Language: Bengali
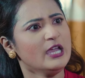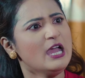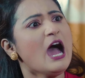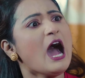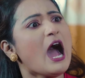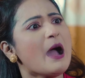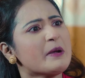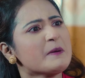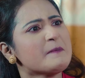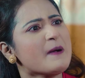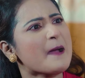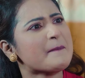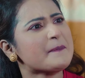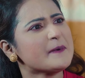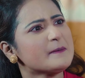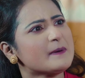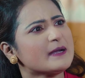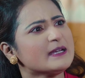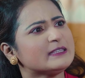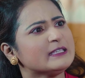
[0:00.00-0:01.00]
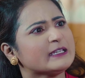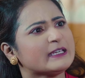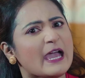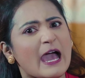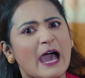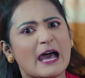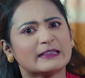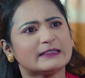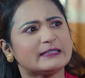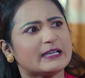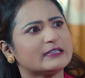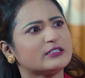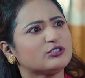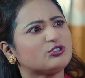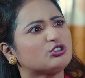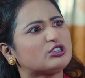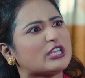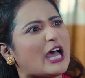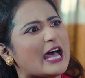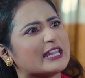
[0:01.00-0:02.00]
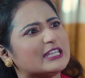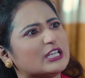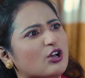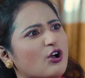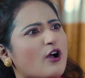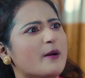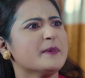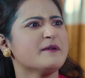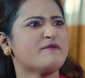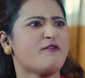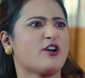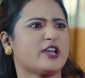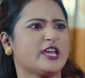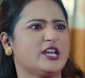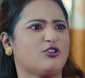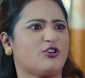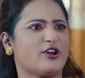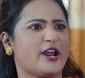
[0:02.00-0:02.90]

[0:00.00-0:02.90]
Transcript: হ্যাঁ আমার বাপের বাড়ি থেকে আনতে আনতে তো তাদেরও আমি ফকির